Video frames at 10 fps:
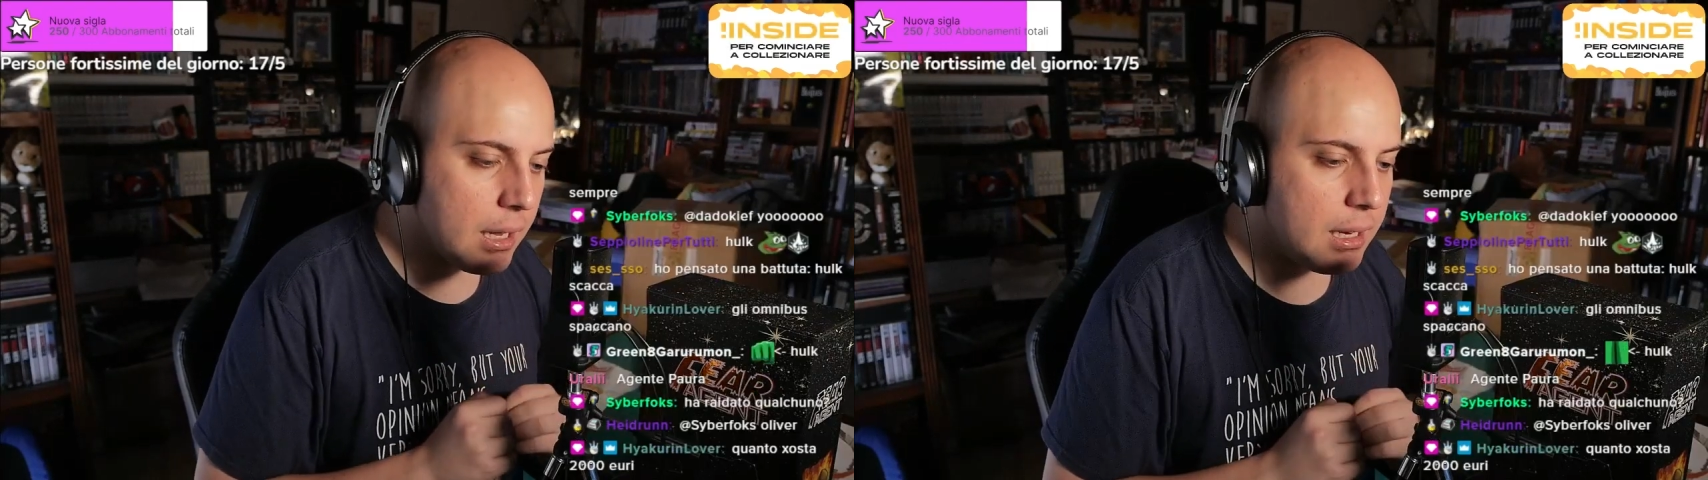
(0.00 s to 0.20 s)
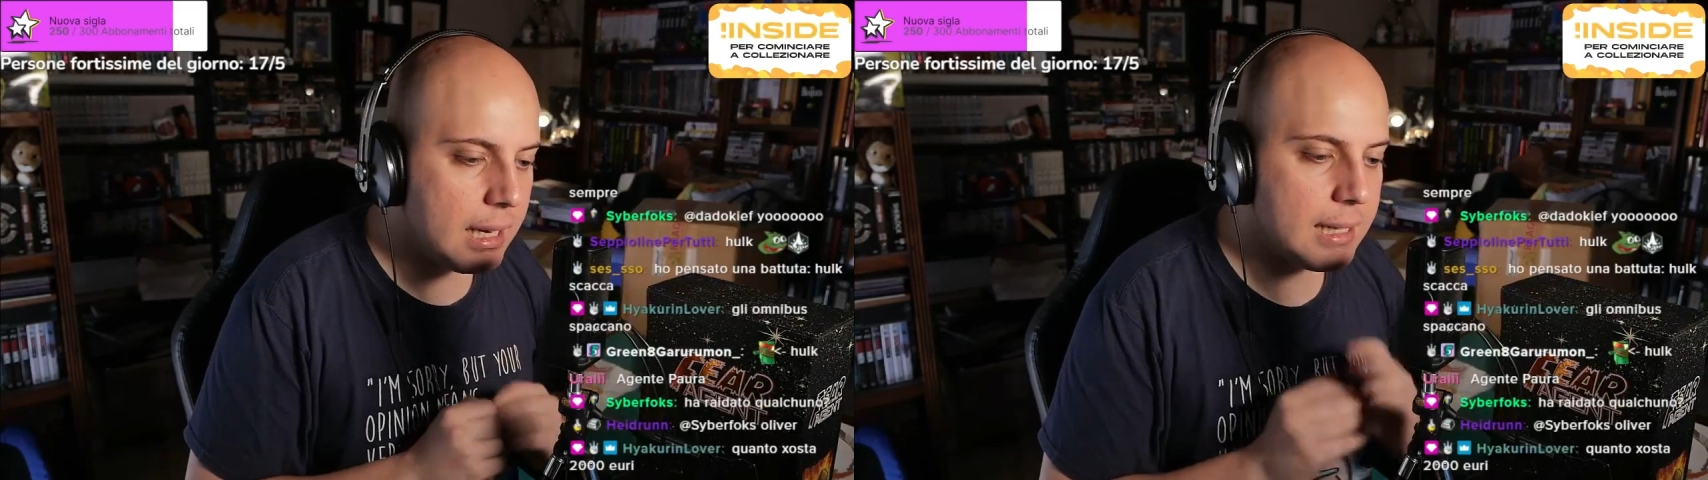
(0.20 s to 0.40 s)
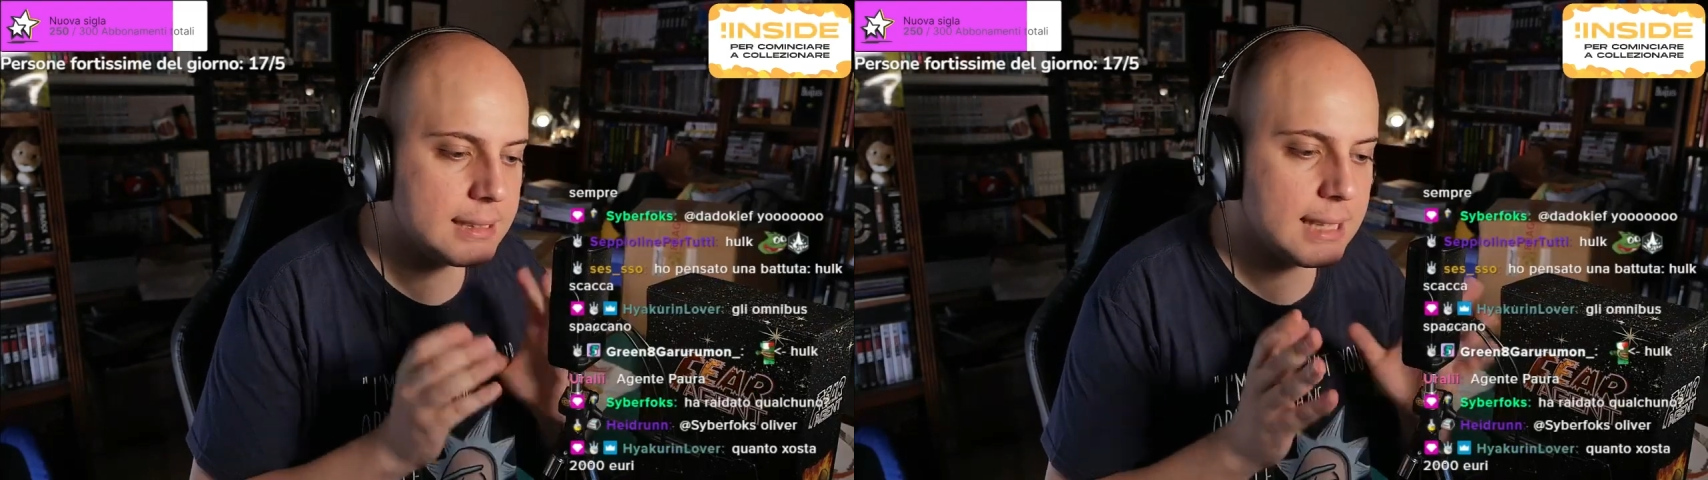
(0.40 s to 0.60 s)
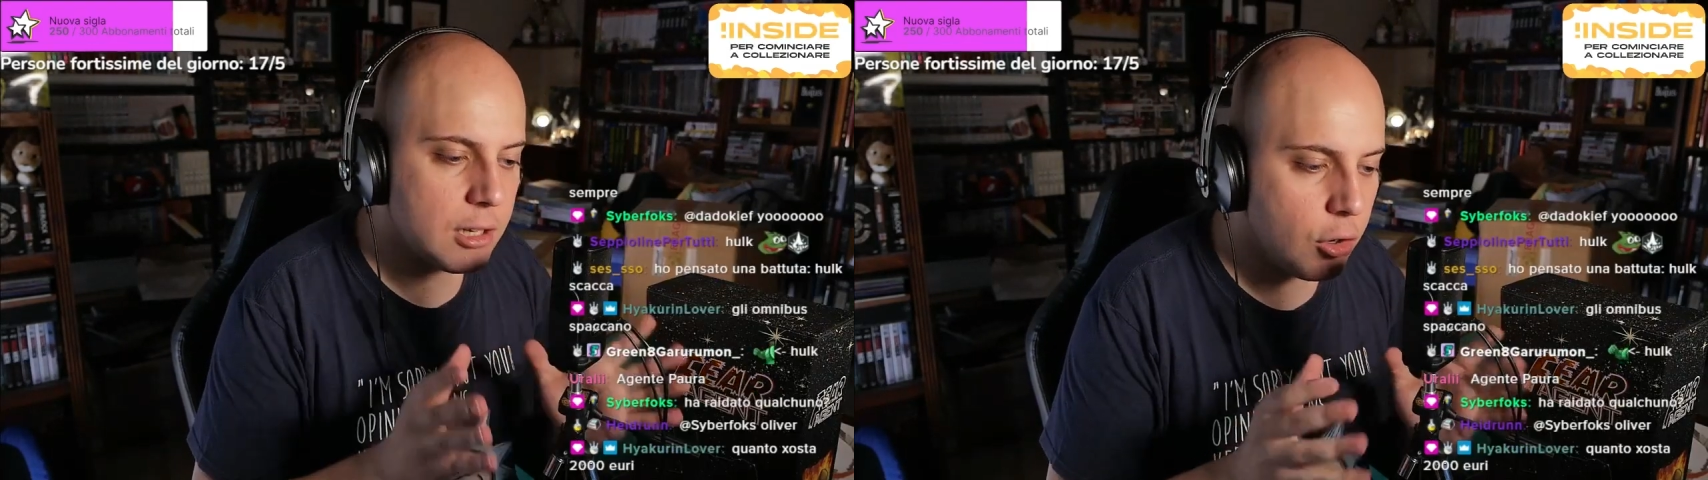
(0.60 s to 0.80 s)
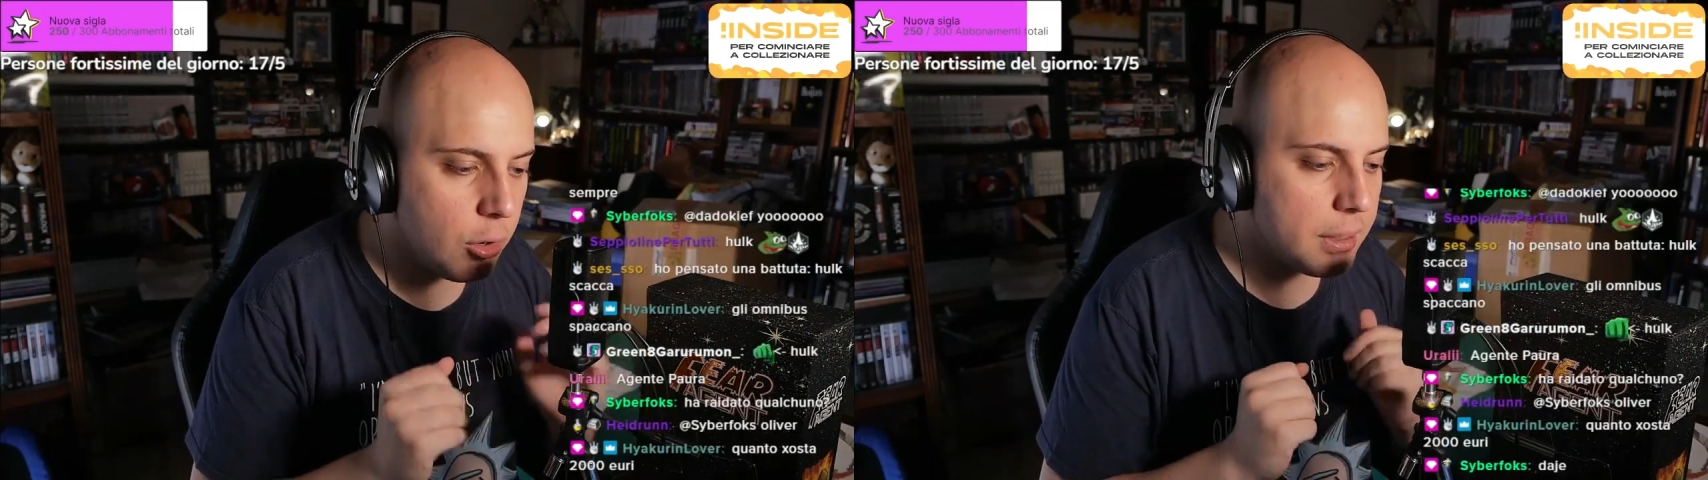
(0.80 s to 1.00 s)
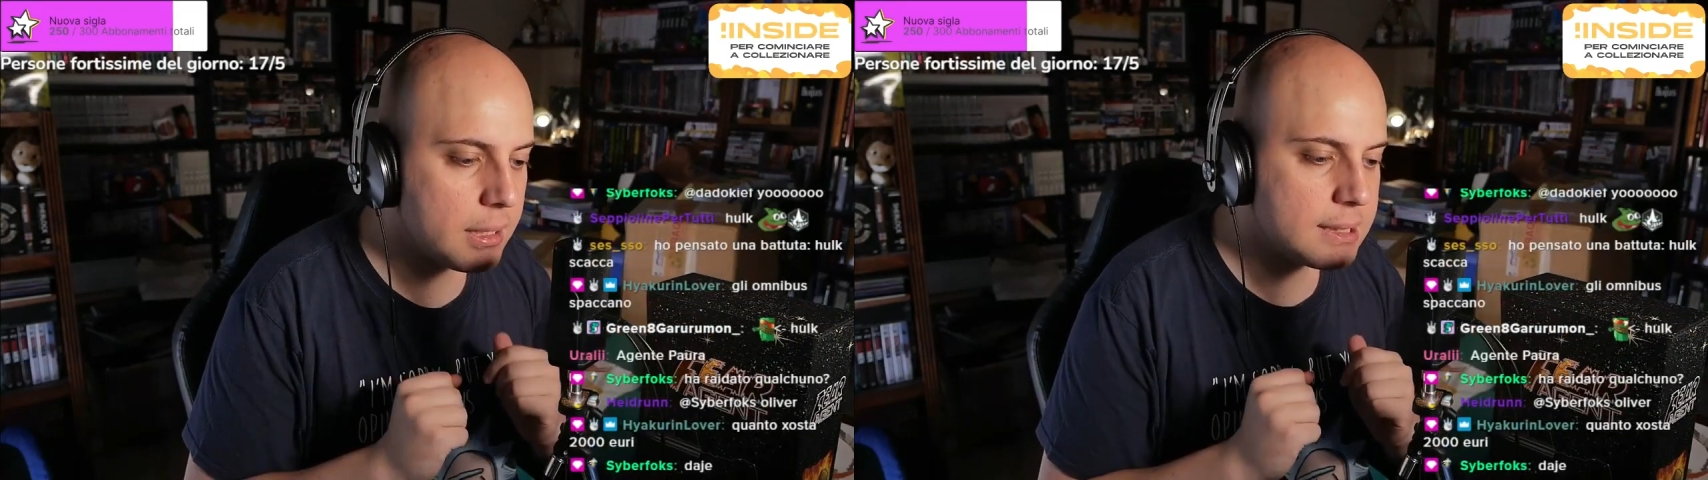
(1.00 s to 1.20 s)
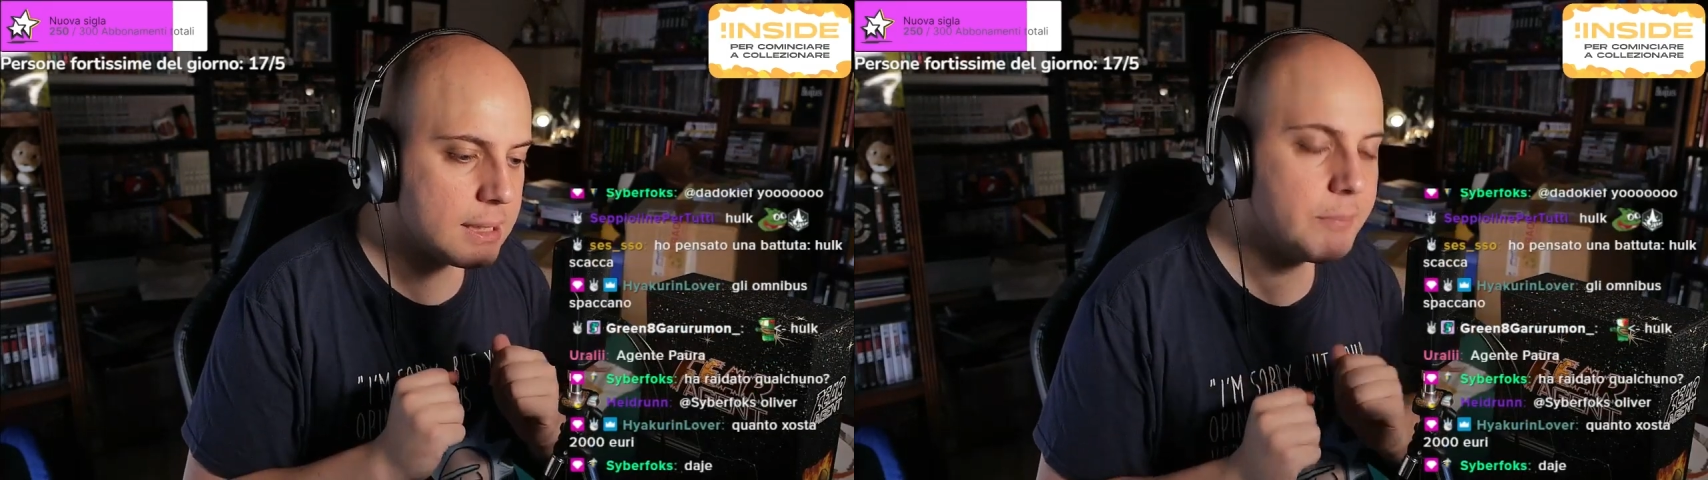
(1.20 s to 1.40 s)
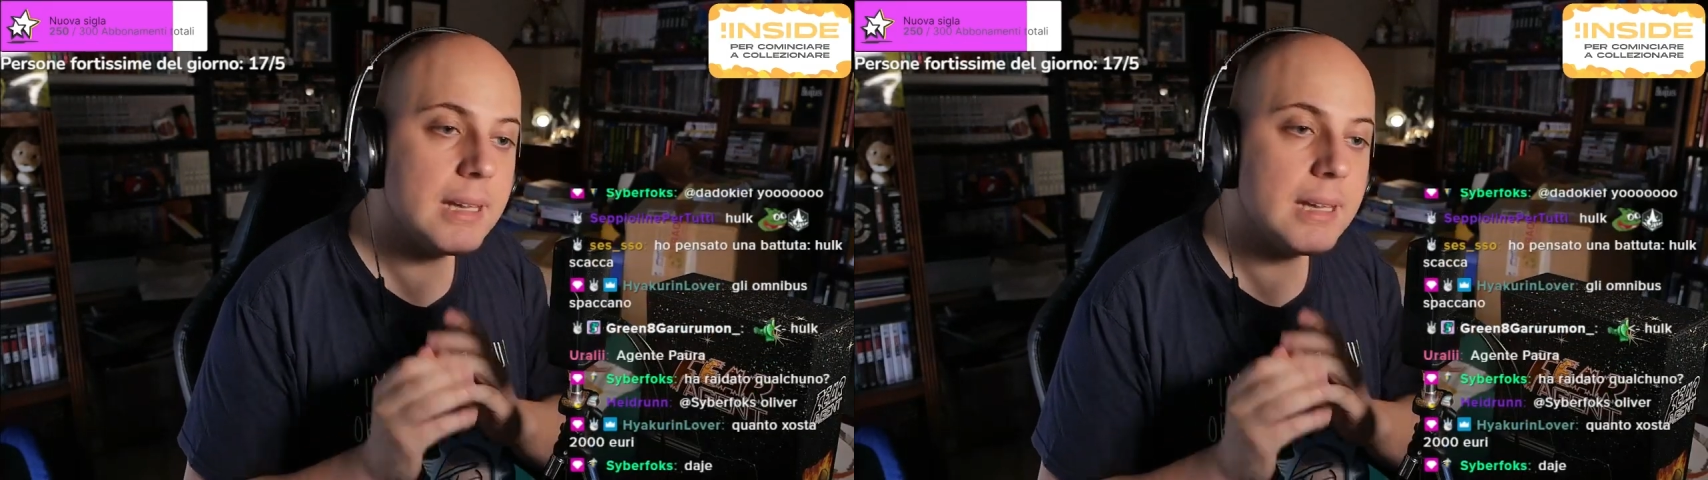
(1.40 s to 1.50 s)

la Star Comics,